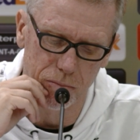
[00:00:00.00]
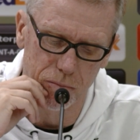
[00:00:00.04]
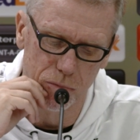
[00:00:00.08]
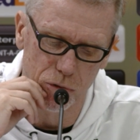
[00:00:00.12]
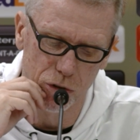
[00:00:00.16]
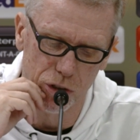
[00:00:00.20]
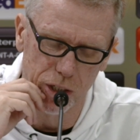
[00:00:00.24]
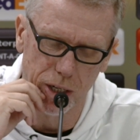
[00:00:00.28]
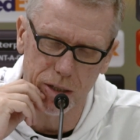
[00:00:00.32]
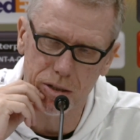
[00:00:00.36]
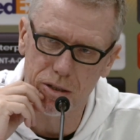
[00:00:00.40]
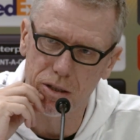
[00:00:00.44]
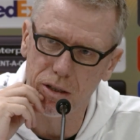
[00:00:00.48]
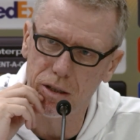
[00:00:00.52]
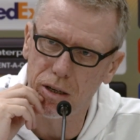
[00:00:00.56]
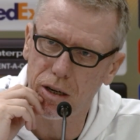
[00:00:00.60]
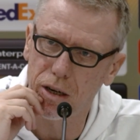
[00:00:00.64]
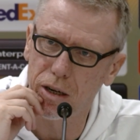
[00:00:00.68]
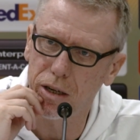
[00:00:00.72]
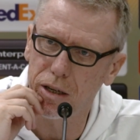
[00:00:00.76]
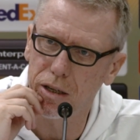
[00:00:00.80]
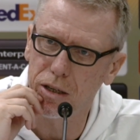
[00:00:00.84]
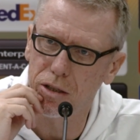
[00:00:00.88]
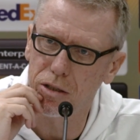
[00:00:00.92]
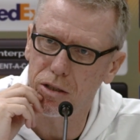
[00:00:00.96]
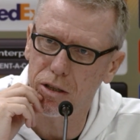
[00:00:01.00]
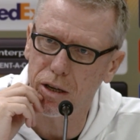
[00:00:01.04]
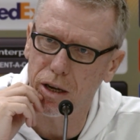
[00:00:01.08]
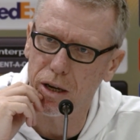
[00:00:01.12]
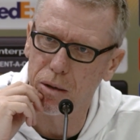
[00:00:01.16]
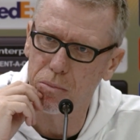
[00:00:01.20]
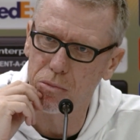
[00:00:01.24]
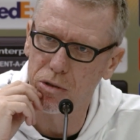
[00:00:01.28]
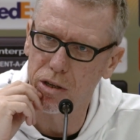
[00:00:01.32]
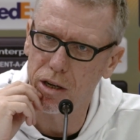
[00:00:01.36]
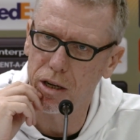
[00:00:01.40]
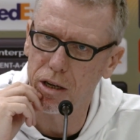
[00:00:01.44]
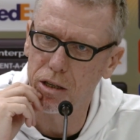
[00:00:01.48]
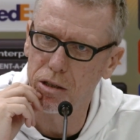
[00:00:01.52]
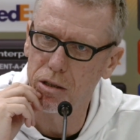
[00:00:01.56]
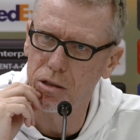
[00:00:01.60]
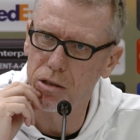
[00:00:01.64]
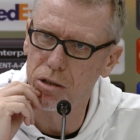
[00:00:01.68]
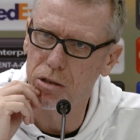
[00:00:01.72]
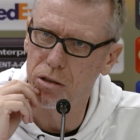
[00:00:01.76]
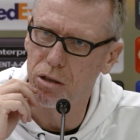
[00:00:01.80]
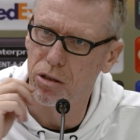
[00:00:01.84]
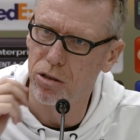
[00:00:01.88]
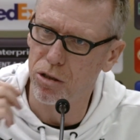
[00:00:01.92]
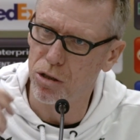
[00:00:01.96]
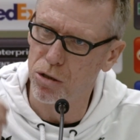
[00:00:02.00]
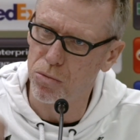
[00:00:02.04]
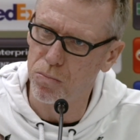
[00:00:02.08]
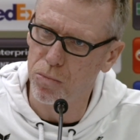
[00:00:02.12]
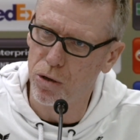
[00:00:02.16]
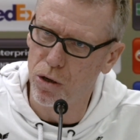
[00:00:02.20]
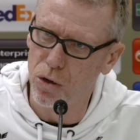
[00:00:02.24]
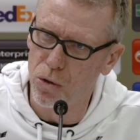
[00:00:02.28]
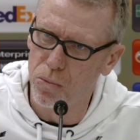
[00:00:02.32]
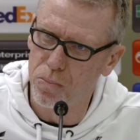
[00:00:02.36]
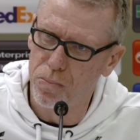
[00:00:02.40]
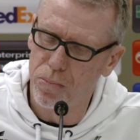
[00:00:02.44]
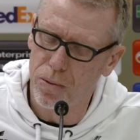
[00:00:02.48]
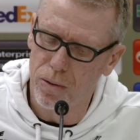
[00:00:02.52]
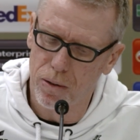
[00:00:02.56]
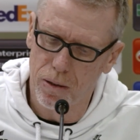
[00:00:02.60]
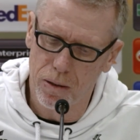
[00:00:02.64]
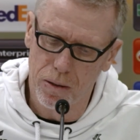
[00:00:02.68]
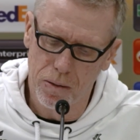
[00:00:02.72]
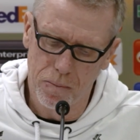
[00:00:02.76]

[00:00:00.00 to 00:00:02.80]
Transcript: schätzen ihn alle extrem sehr in, in diesem Club.